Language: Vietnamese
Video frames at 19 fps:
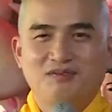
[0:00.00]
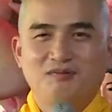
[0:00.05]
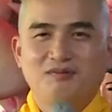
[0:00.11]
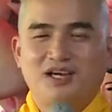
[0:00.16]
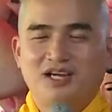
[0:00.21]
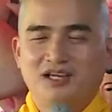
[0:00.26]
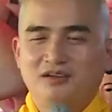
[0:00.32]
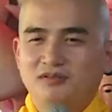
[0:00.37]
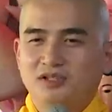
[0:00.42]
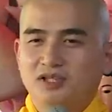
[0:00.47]
Ông
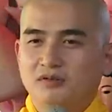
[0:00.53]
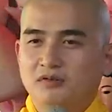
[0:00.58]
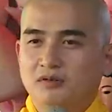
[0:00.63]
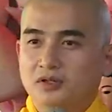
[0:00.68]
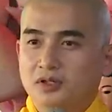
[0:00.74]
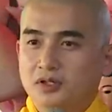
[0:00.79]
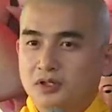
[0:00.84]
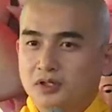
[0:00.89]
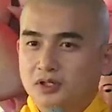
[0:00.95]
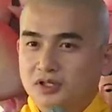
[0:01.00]
thầy ông kêu,
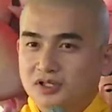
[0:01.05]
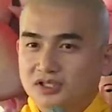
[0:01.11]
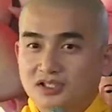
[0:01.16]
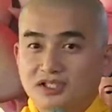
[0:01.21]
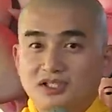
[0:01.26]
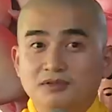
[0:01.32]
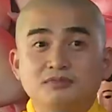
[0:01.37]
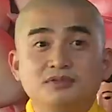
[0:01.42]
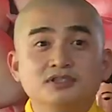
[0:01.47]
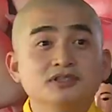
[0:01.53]

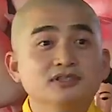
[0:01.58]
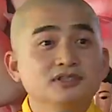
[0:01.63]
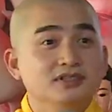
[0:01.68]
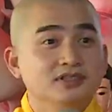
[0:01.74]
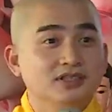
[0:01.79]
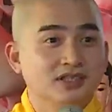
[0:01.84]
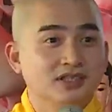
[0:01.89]
kiếp trước